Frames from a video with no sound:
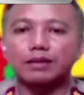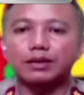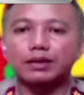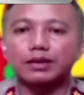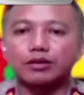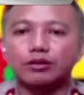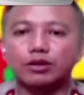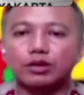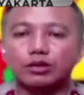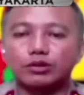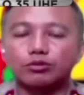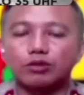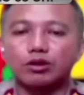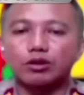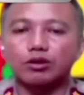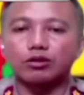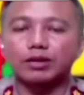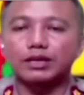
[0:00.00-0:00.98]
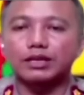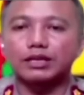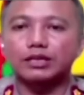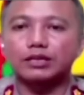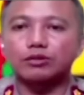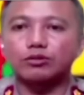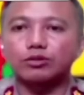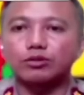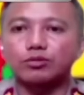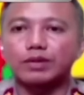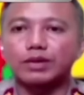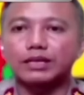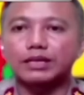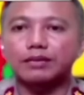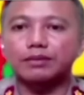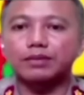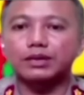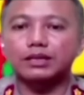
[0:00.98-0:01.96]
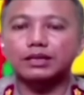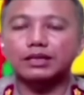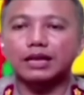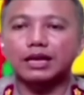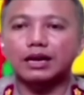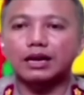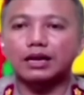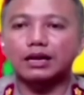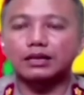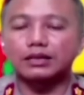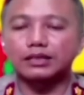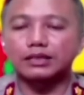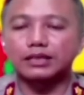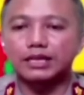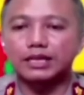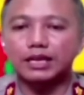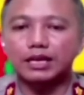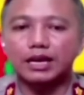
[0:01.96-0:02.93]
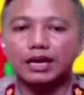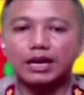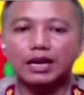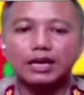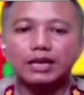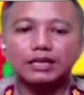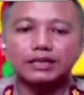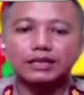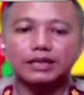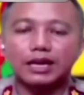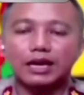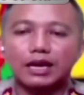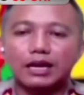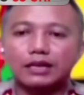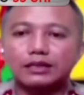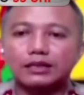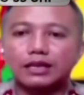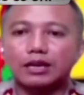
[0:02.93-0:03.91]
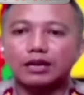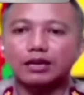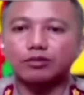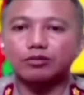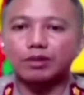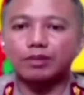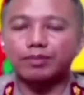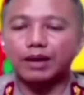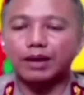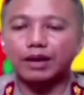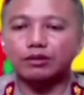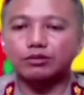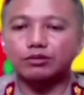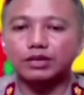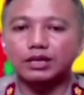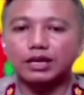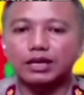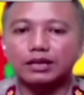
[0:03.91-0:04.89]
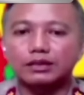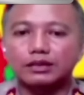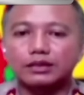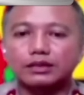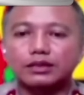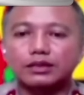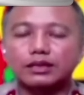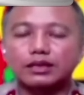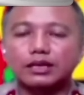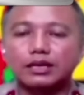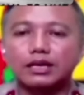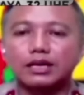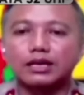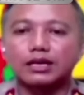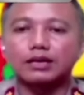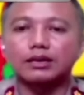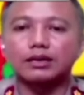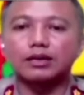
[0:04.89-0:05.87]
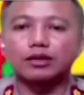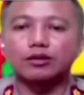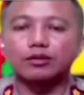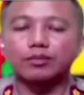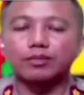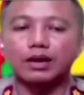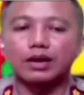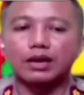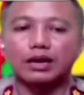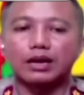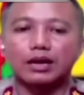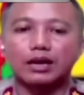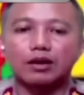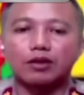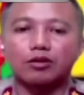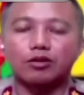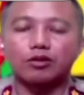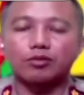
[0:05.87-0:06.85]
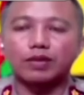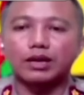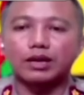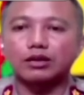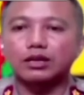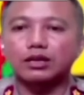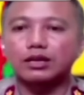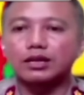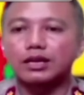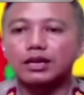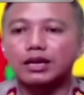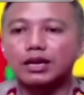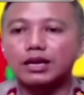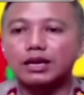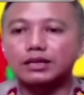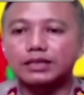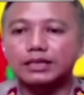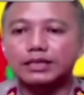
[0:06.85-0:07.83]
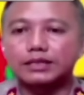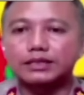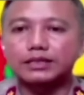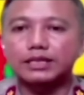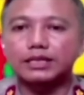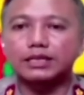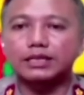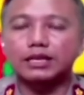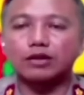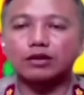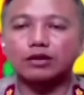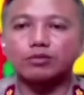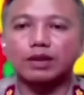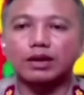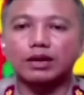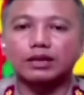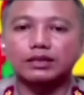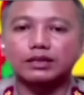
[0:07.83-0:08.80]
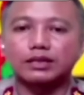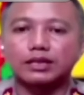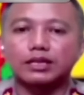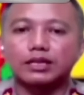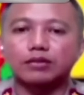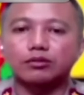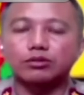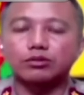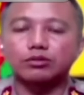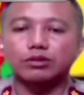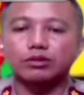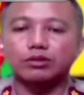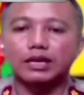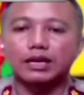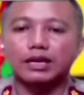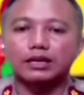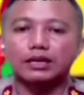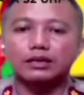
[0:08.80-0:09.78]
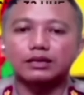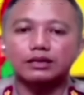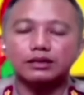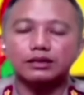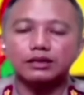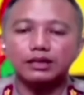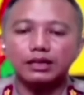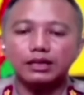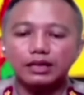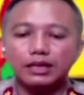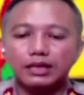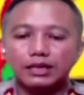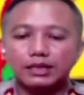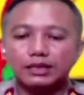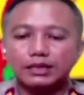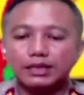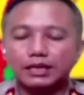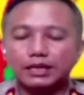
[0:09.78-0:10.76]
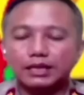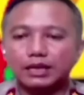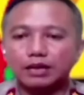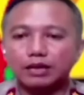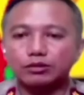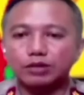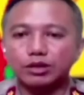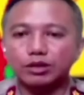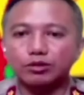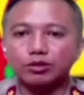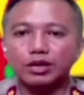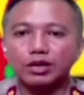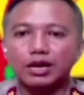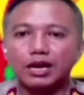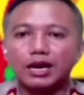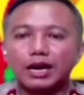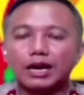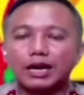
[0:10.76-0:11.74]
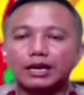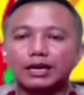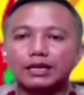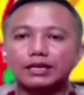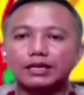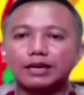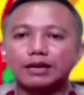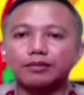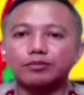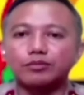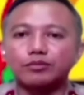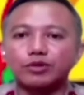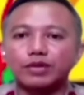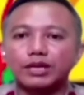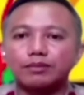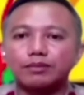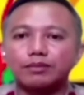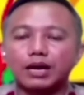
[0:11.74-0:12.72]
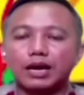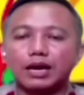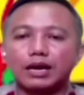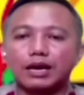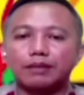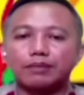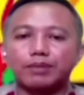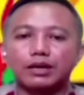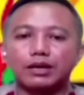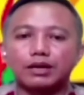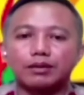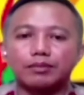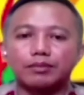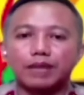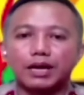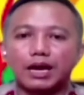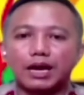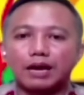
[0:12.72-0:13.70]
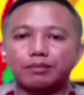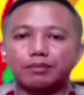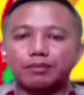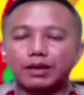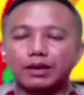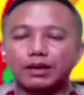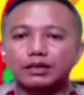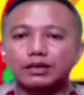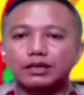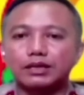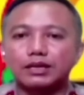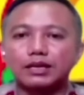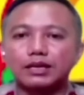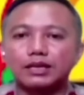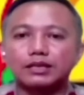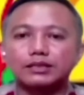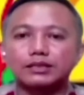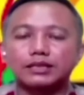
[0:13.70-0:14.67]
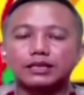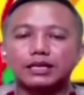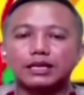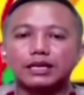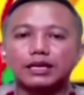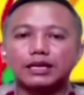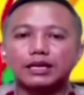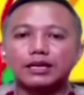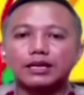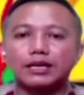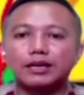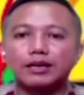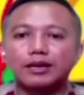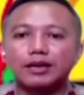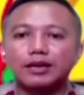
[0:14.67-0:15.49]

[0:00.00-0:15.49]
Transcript: dalam hal ini orang tua korban itu rumahnya bertetanggaan. Jadi jarak antara rumah pelaku dengan uh, rumah korban Eh, selisih tiga rumah. Jadi untuk yang uh, tidak terlalu jauh, karena dia mungkin beranggap beranggapan uh, si